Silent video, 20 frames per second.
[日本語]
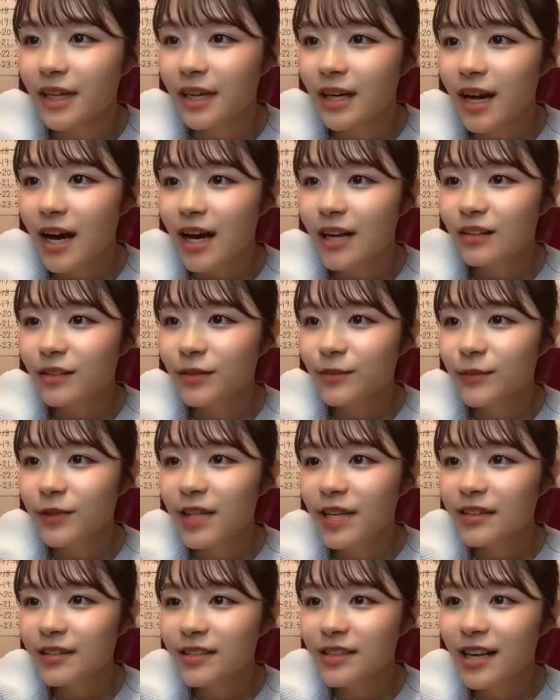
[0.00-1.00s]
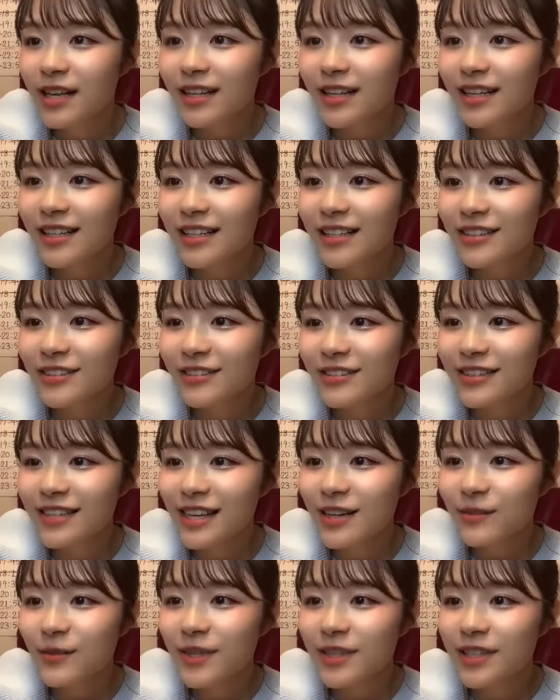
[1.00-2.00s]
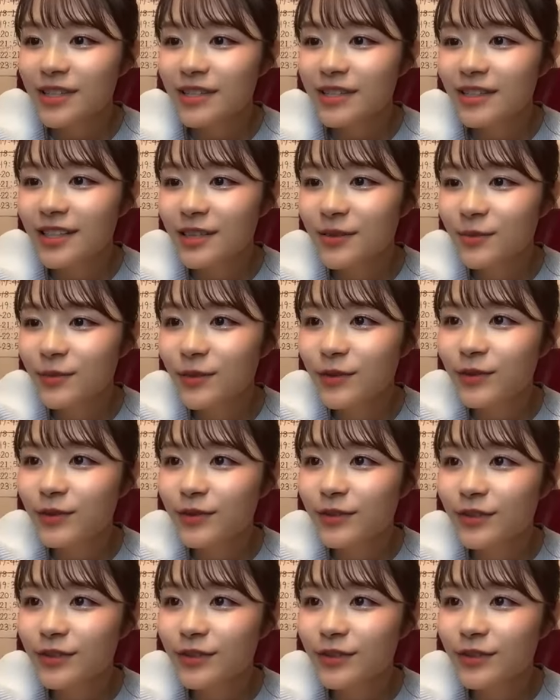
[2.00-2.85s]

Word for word: ハートもたくさんありがとうございますレインボー